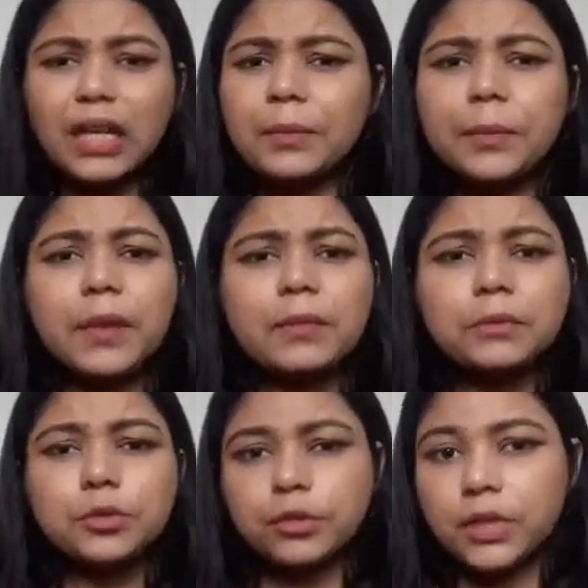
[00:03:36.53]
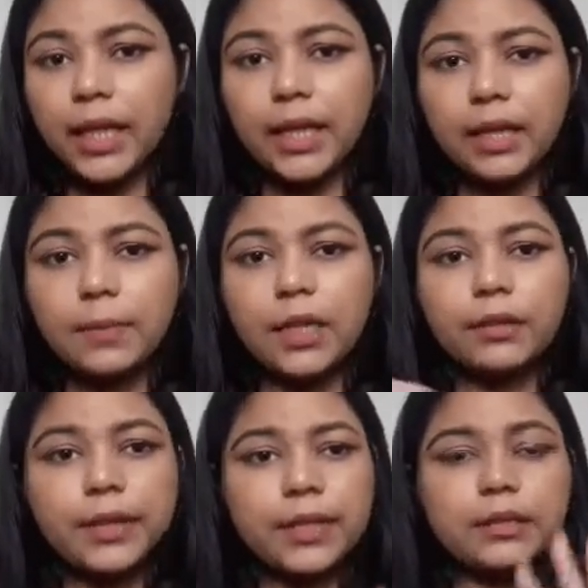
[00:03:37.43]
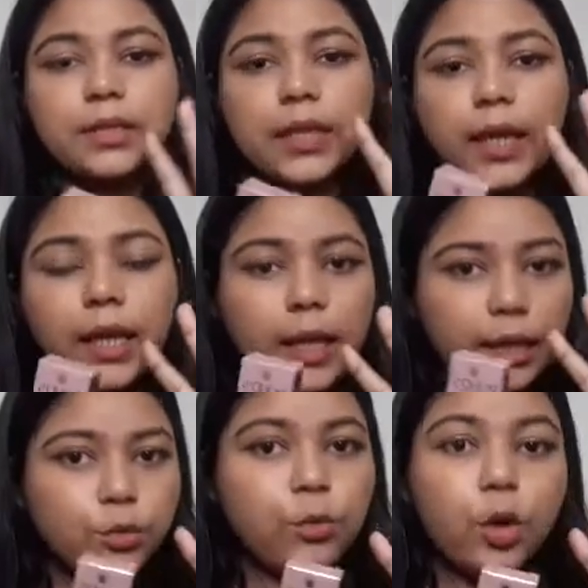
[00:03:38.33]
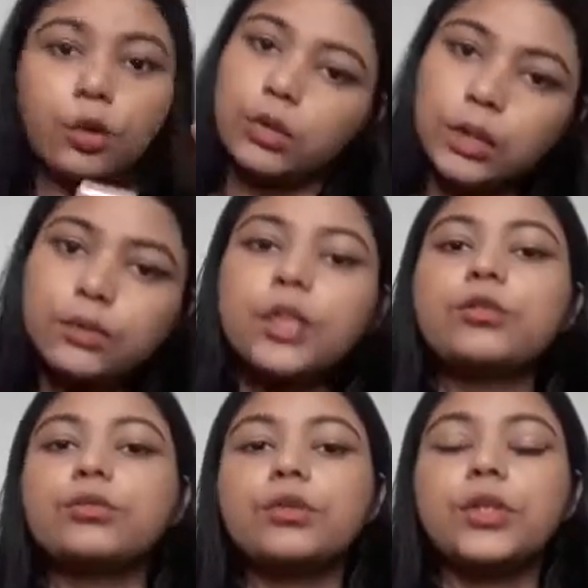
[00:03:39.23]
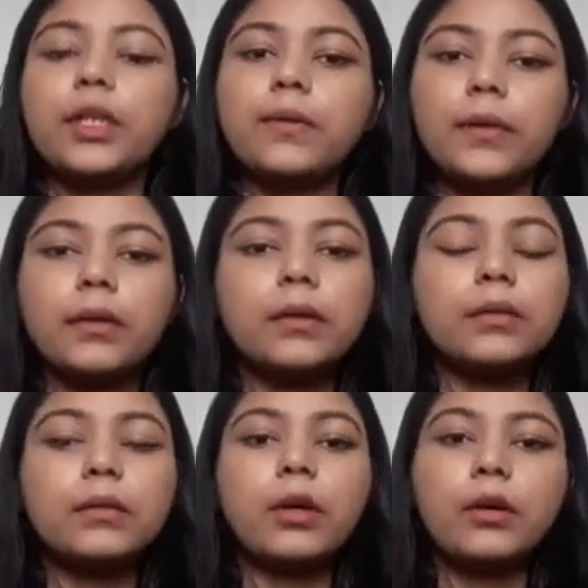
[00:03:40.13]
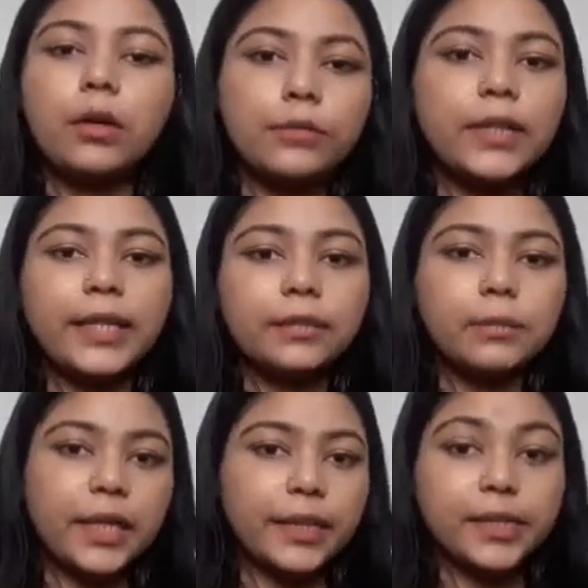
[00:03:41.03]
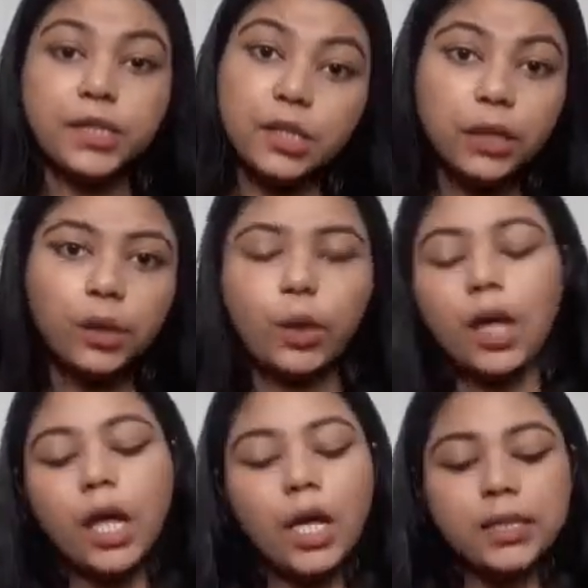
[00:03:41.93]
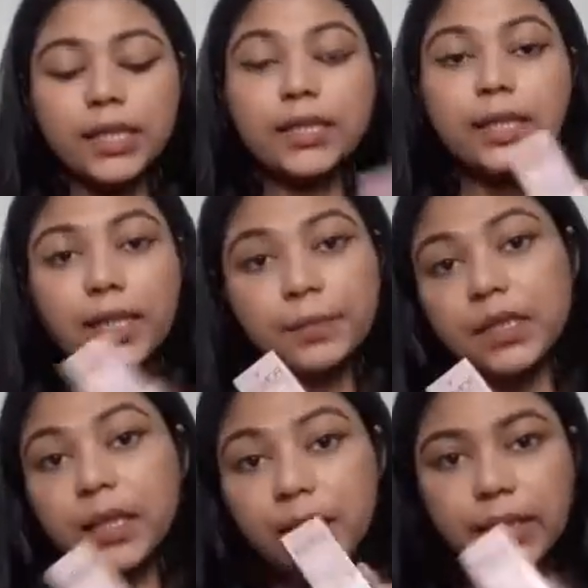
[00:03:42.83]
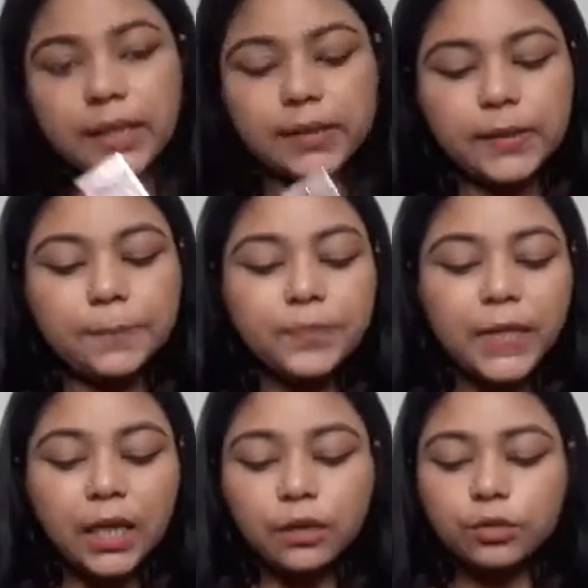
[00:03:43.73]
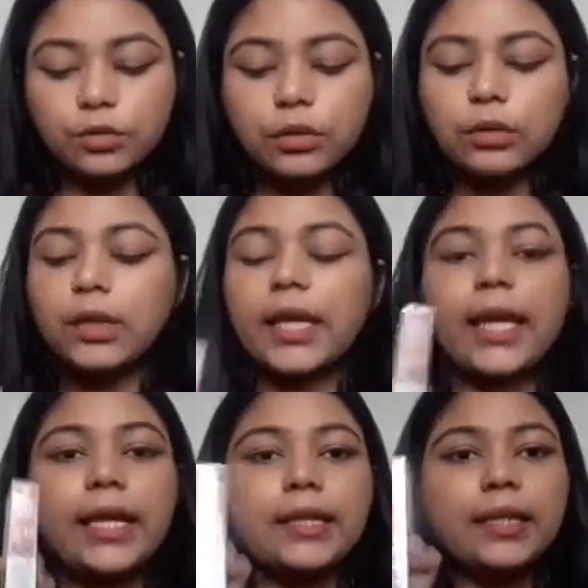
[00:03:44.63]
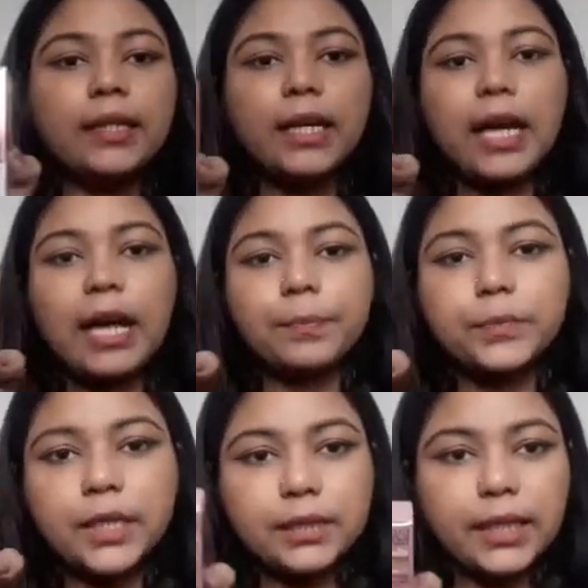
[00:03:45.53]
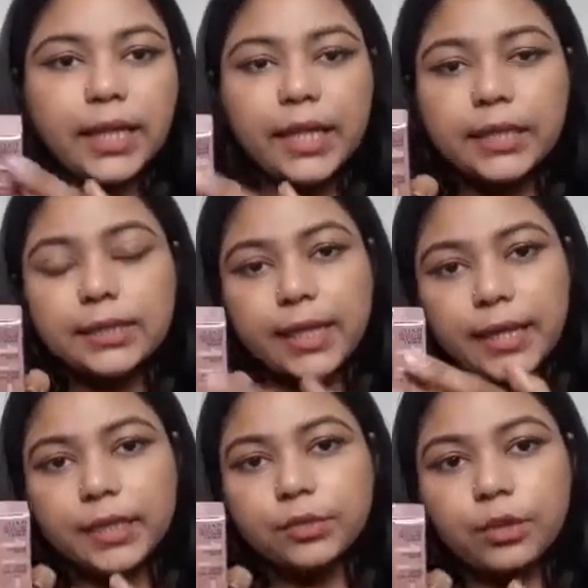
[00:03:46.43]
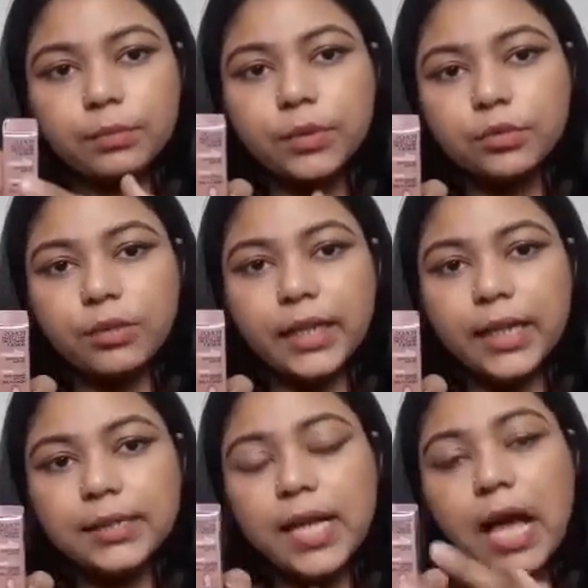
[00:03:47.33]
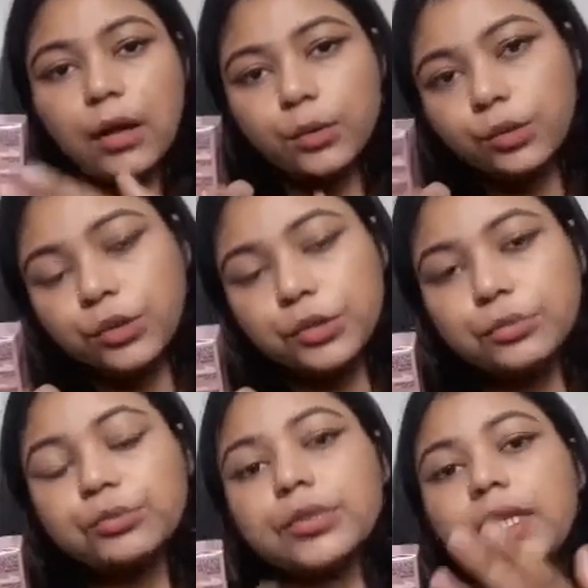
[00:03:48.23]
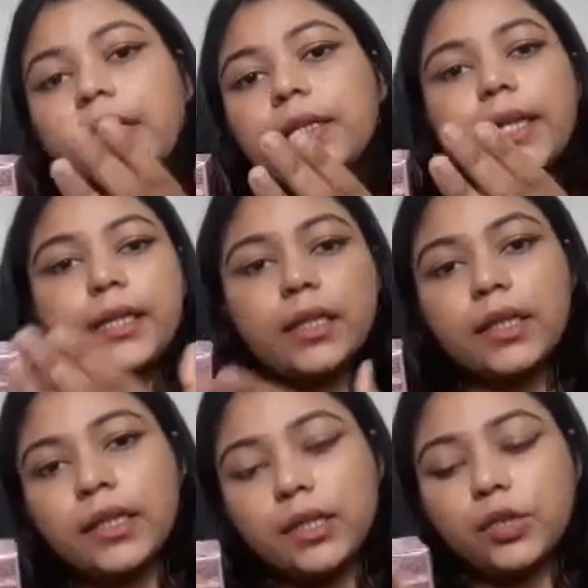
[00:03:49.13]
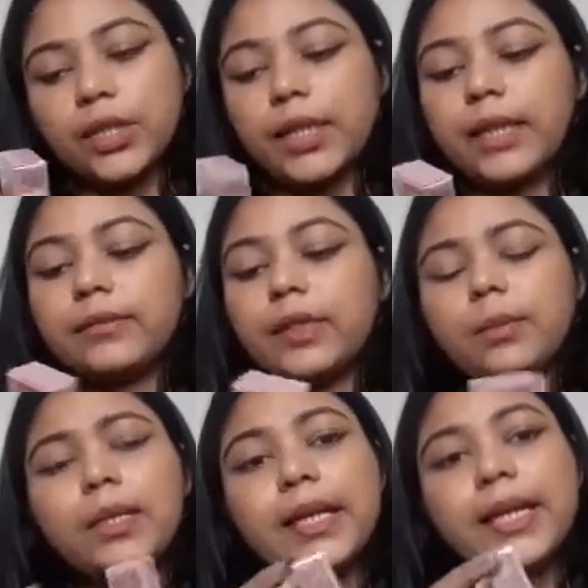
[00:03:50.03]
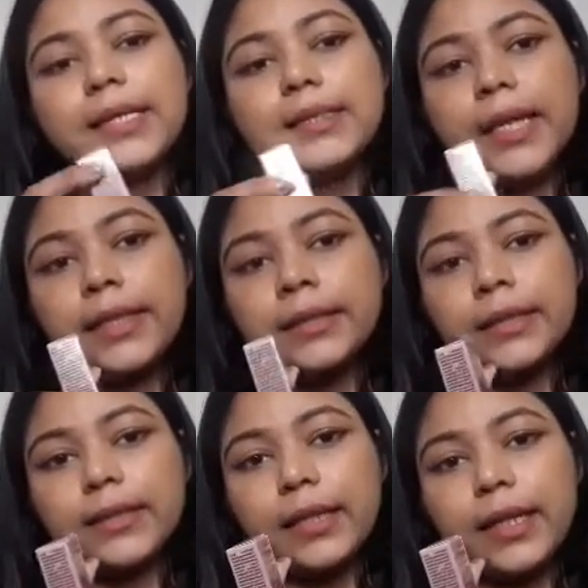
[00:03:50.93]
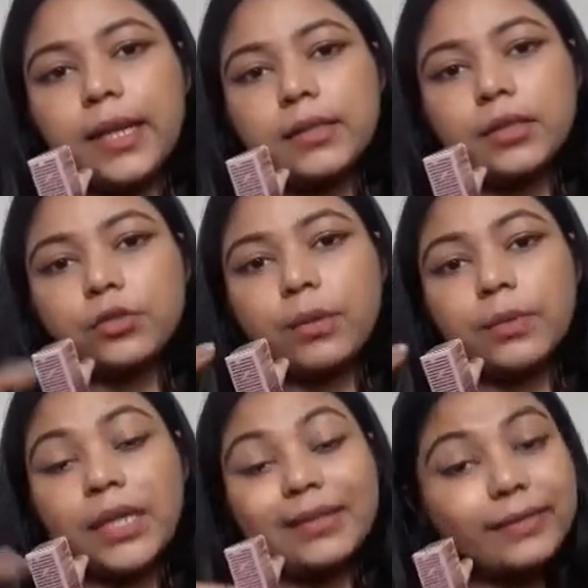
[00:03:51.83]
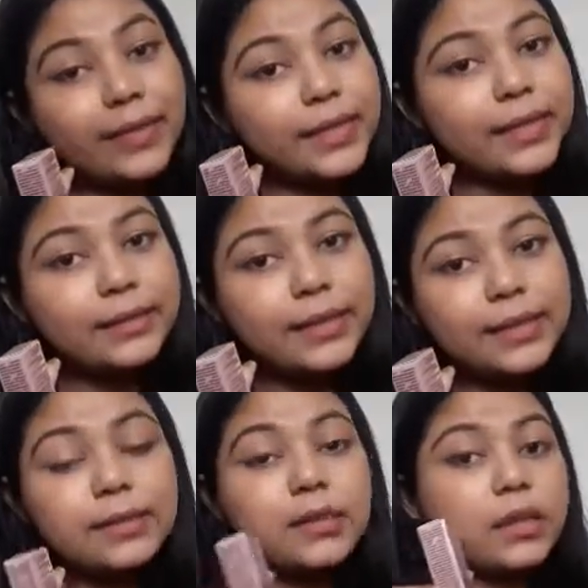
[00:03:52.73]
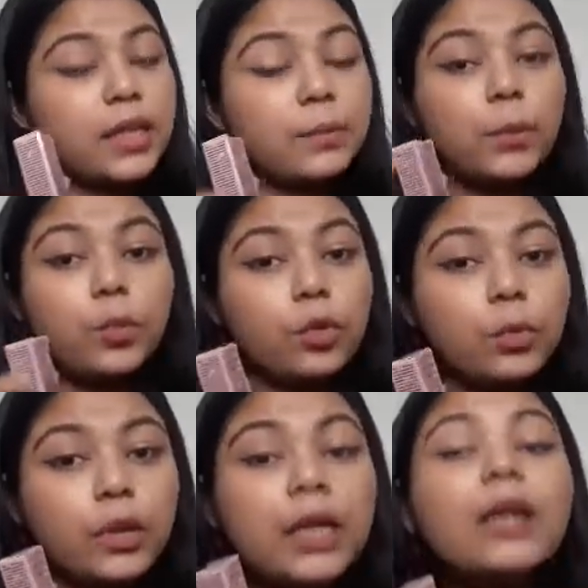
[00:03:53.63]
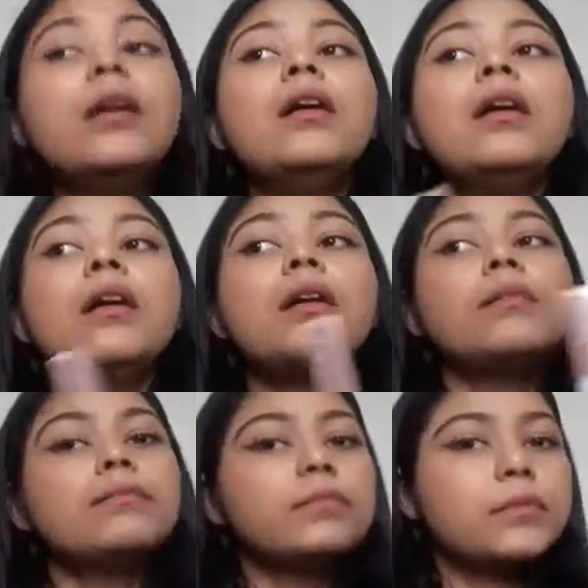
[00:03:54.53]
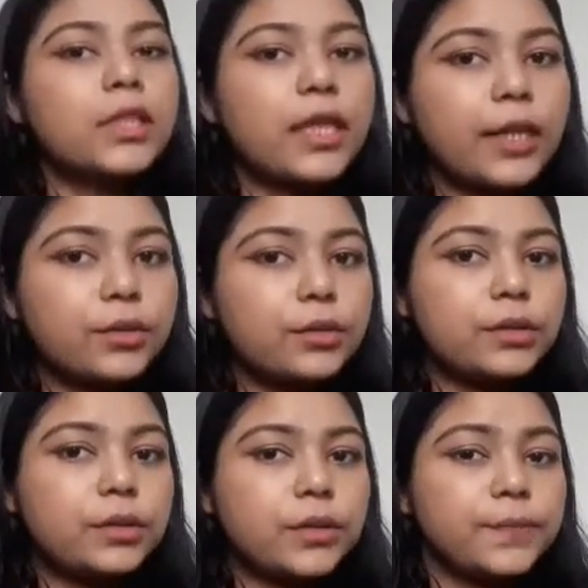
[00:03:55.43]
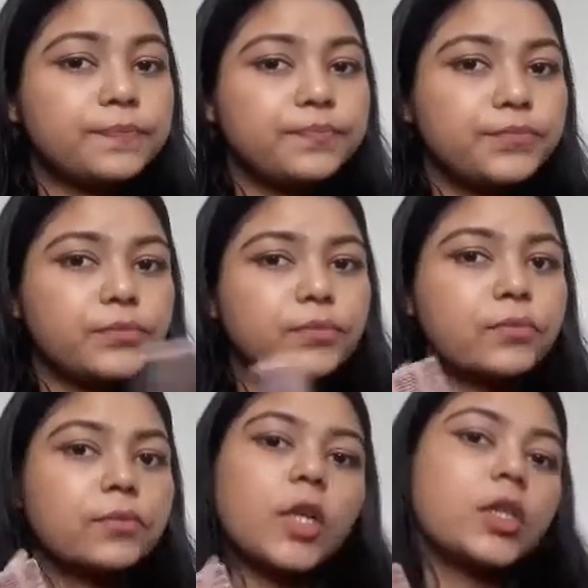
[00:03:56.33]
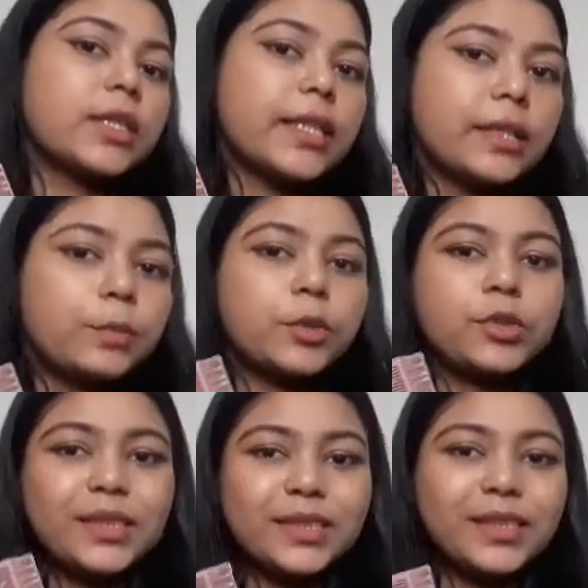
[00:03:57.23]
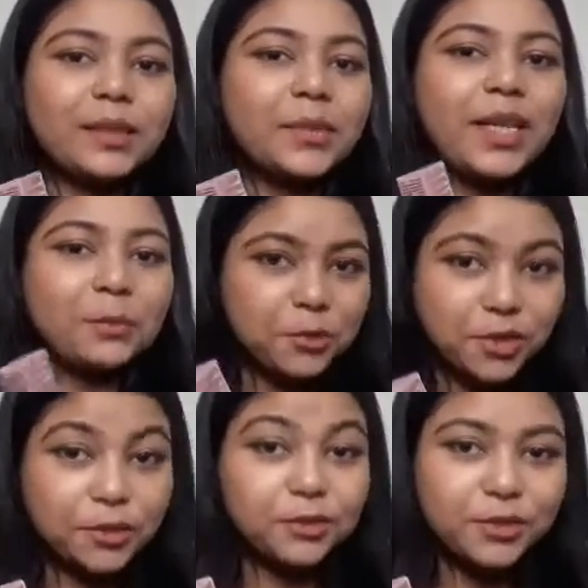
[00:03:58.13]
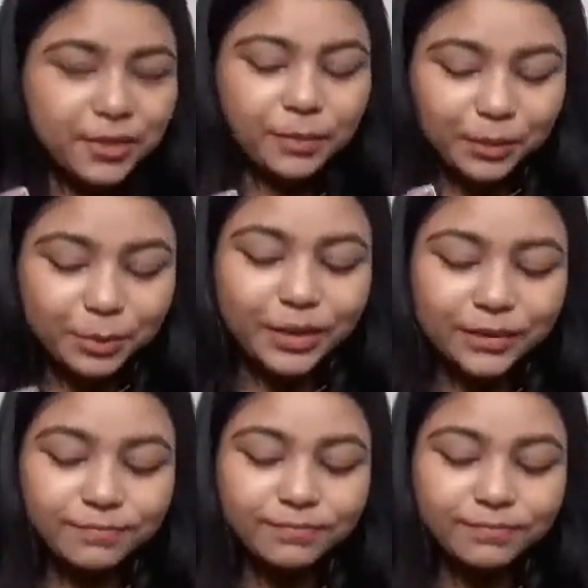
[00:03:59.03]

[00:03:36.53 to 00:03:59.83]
আমি ভাবলাম ছোটোটাই কেনা ভালো এটা হচ্ছে একটু বড়টাও কিন্তু ওই অফলাইন মার্কেটে ছিল যেখান থেকে আমি এটা কিনেছি সো এইটার খাপটাতে এই সাইডে সব কিছু লেখা আছে হাউ টু ইউজ অ্যান্ড এটার কী কী শেড অ্যাভেলেবেল এই সাইডটাতে লেখা আছে সব ইনগ্রিডিয়েন্ট লিস্ট যেটা আমি পড়বো না কারণ অর্ধেকের ওপর জিনিসের আমি নাম উচ্চারণ করতে পারবো না